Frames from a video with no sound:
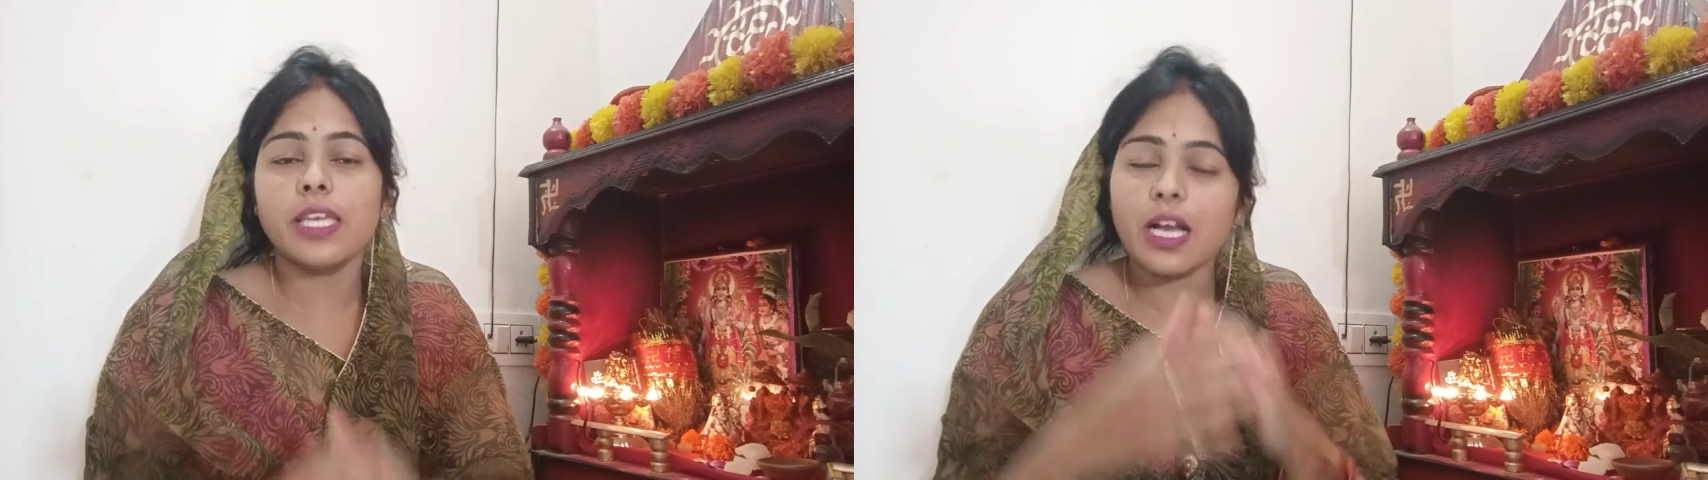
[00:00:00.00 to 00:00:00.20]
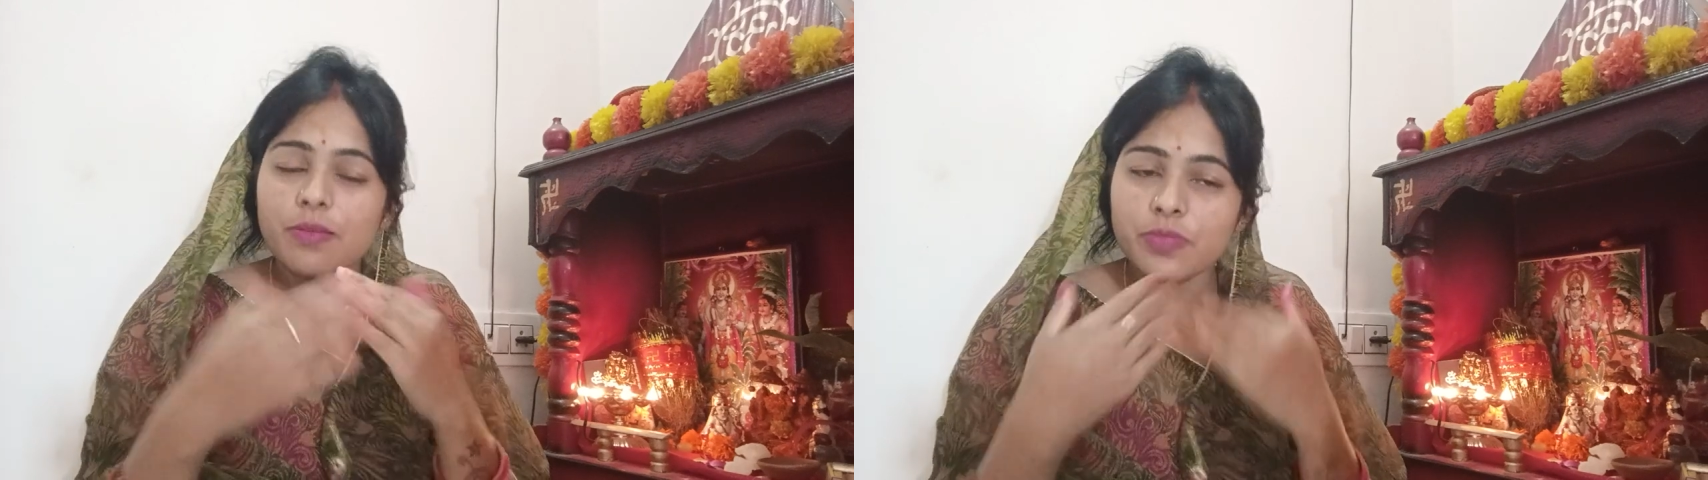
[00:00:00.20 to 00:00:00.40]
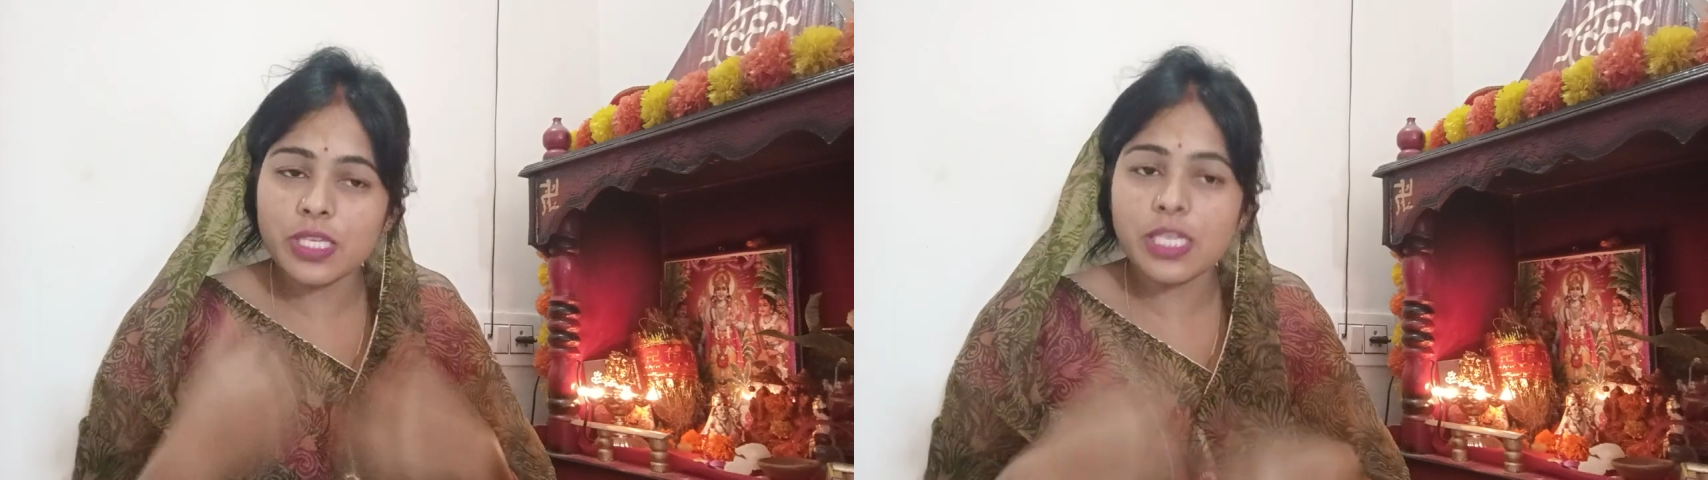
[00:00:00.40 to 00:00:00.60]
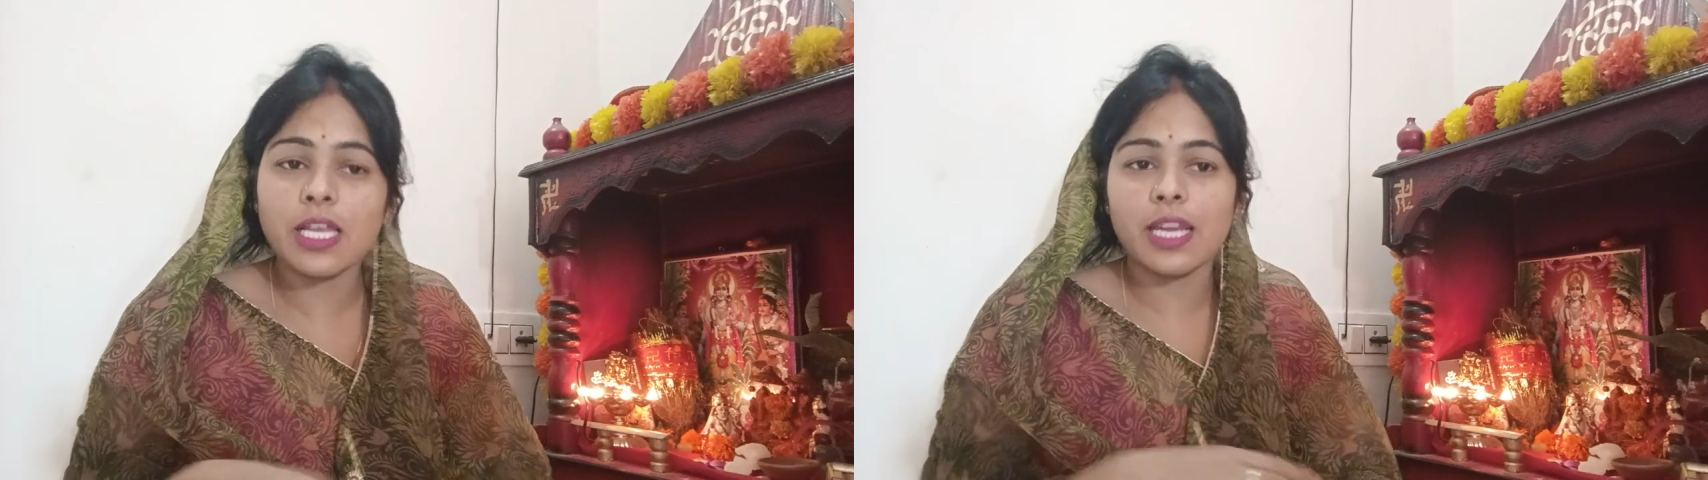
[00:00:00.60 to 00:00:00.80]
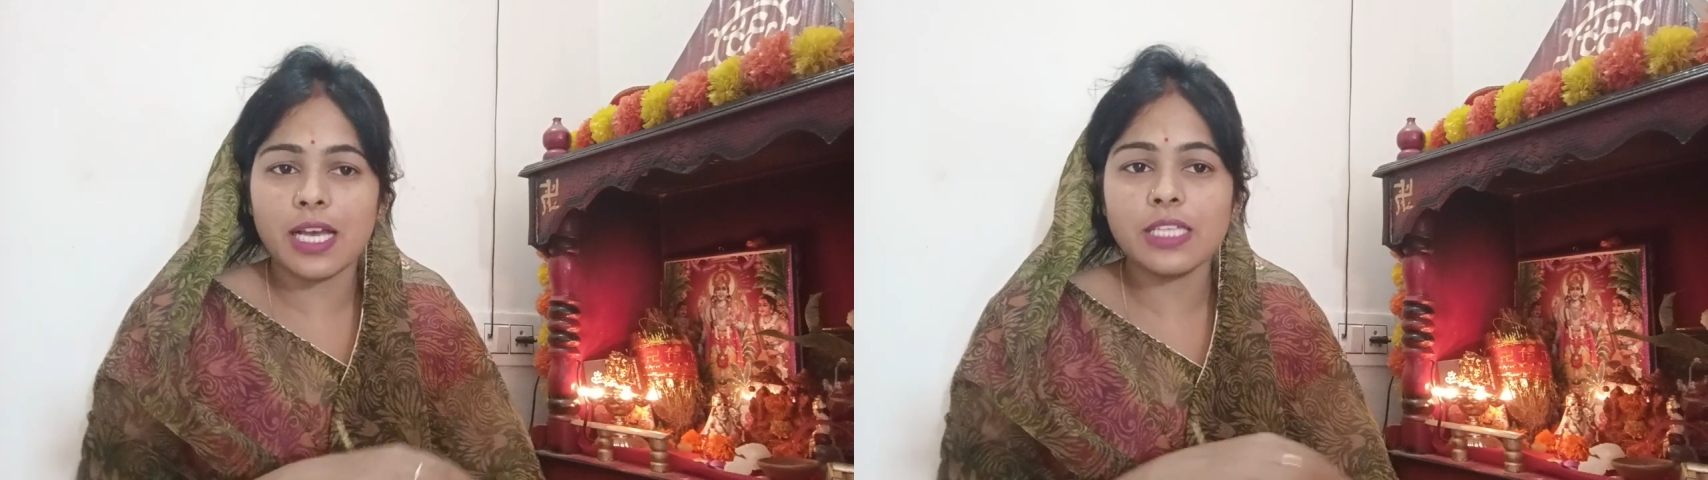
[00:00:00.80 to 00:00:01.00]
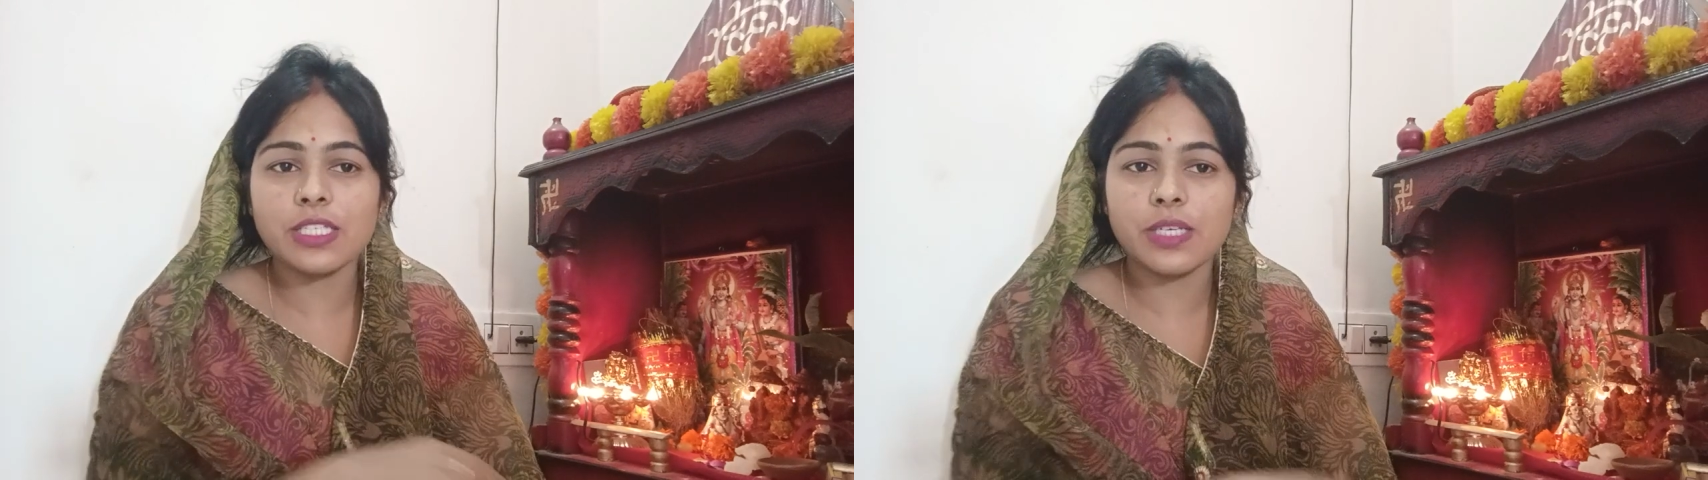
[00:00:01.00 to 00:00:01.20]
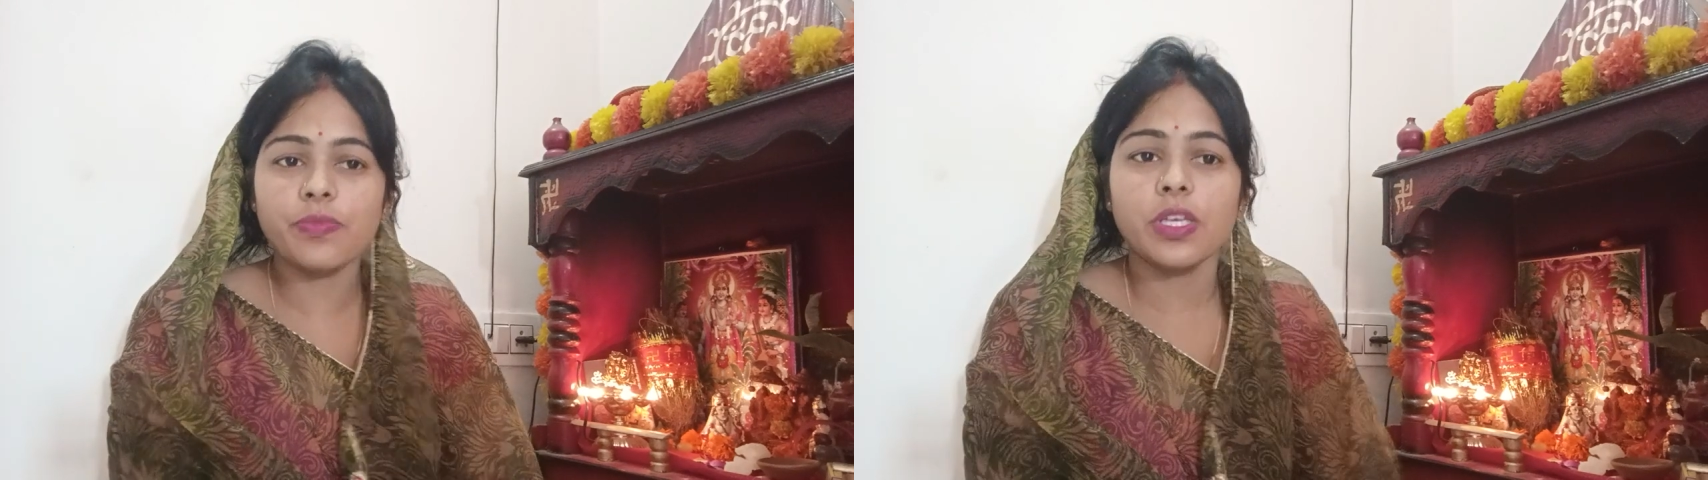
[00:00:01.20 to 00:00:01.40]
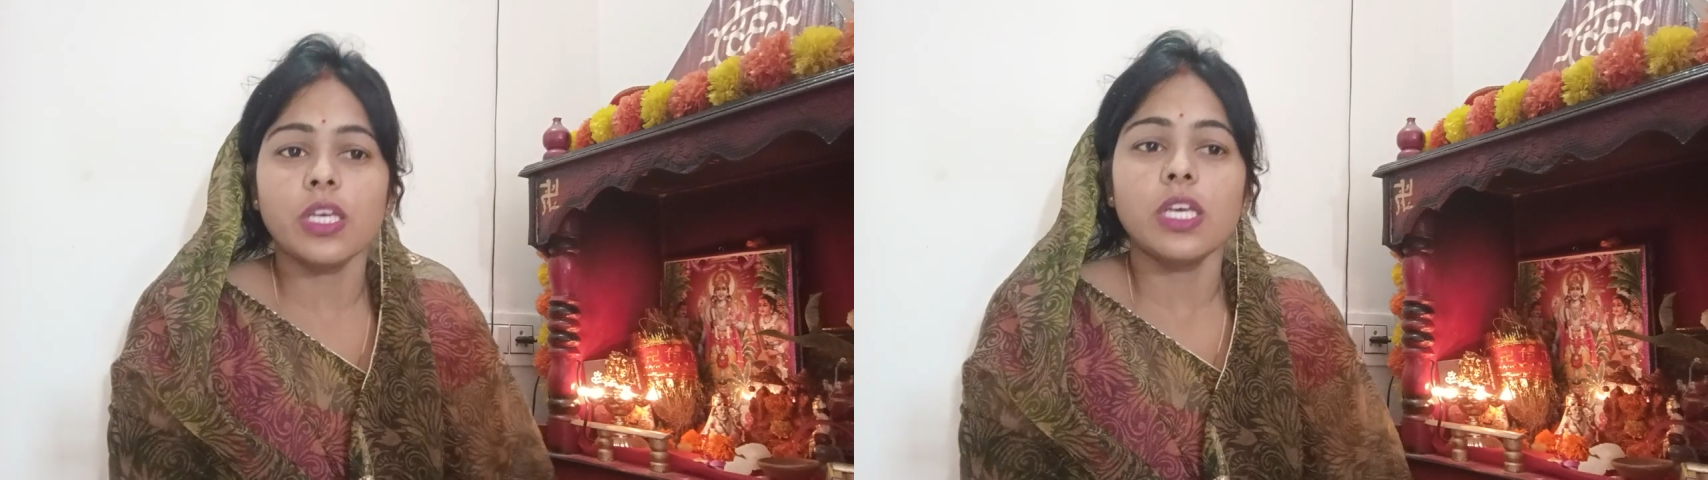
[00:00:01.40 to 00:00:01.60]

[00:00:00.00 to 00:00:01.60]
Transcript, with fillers: या हमसे नाराज़ हैं